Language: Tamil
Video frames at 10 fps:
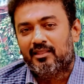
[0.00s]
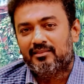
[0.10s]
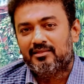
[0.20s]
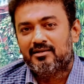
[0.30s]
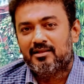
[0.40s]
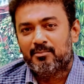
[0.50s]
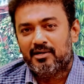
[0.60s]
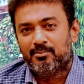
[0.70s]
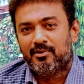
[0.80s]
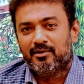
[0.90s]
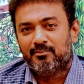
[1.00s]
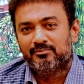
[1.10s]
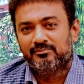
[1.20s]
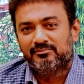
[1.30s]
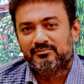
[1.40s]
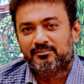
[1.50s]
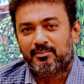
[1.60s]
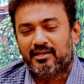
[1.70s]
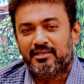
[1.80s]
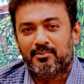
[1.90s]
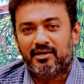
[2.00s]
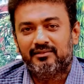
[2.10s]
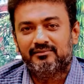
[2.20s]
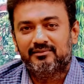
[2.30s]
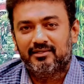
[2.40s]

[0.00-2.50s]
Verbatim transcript: அதாவது என்னென்னா மடிப்பாக்கம் பரங்கிமலை